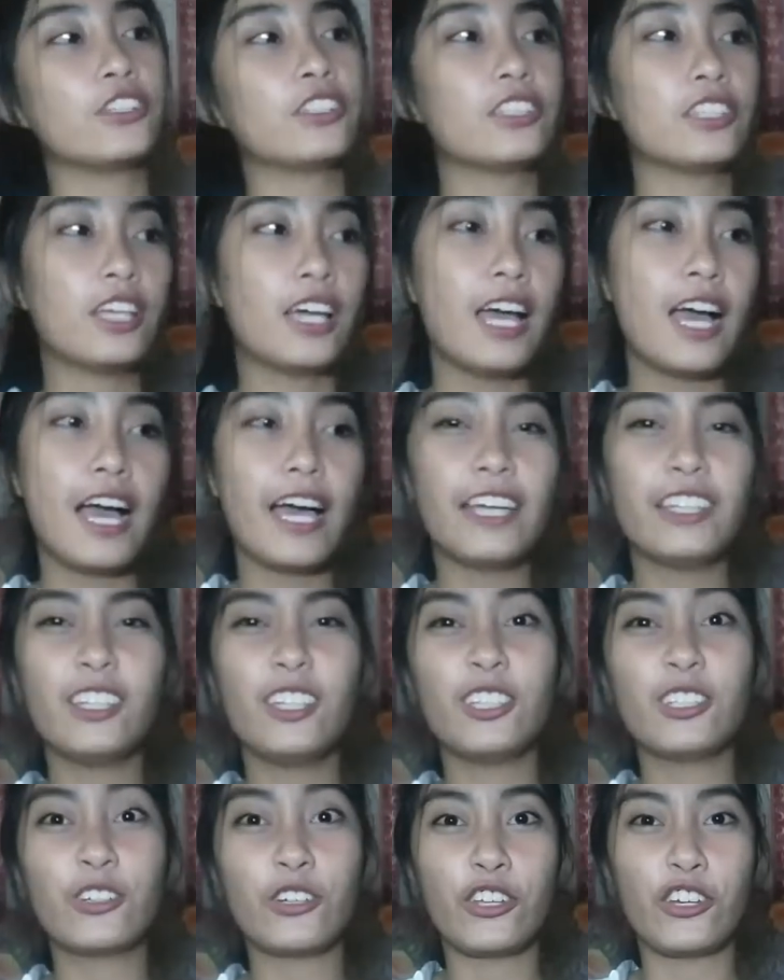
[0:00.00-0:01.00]
na.
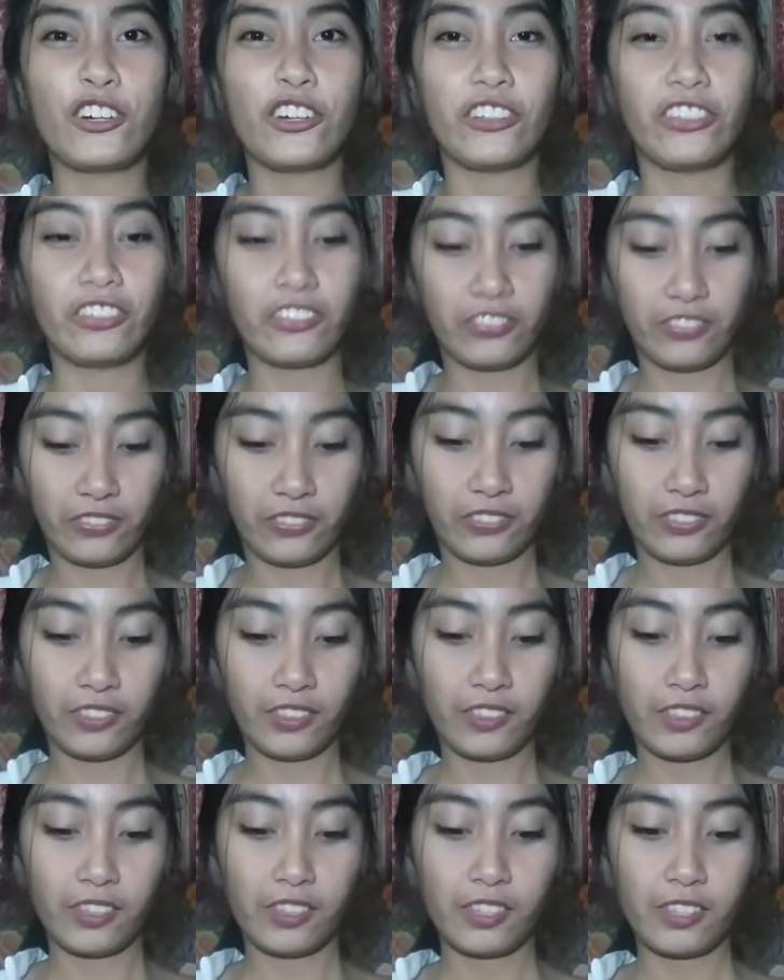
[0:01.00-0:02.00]
Idol ko yan.
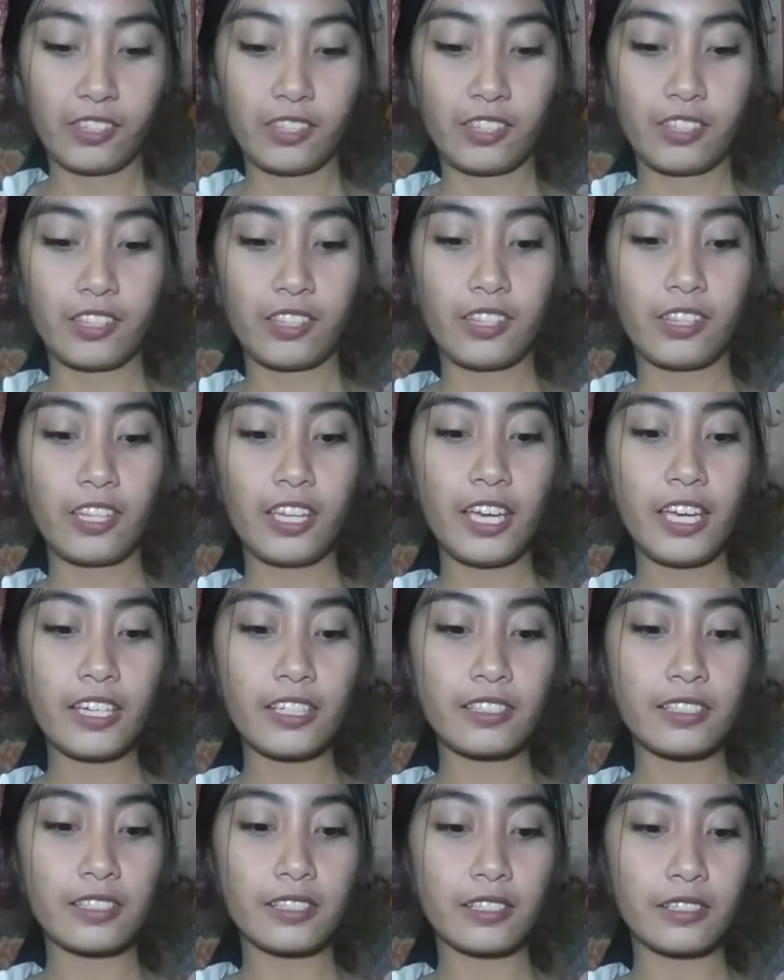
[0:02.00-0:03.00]

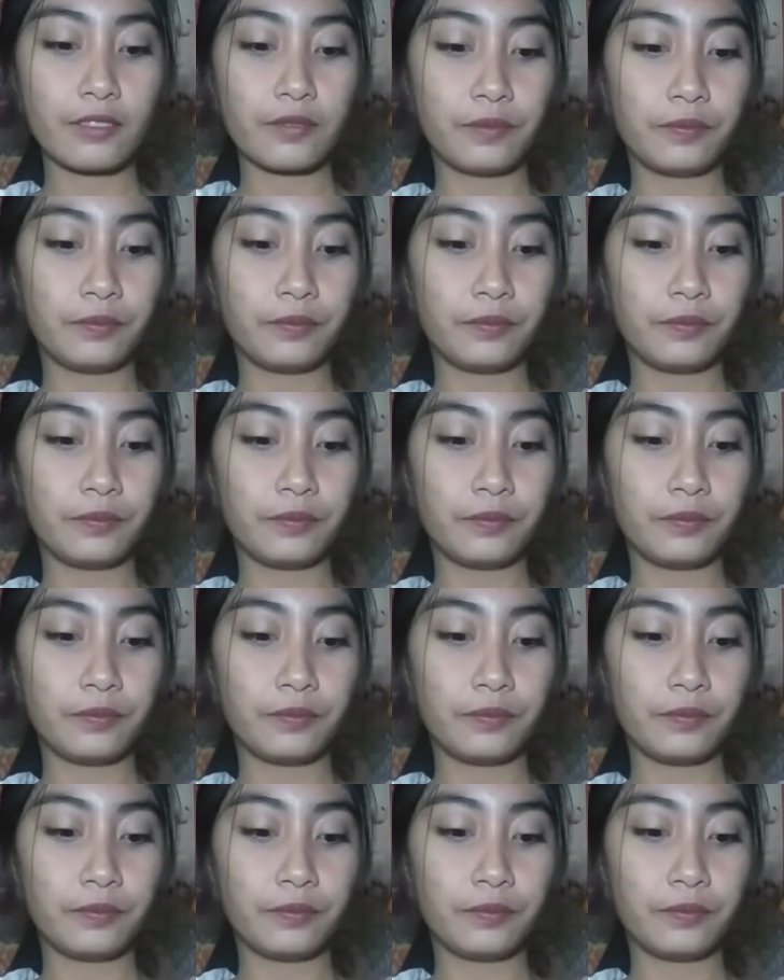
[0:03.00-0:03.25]
Next.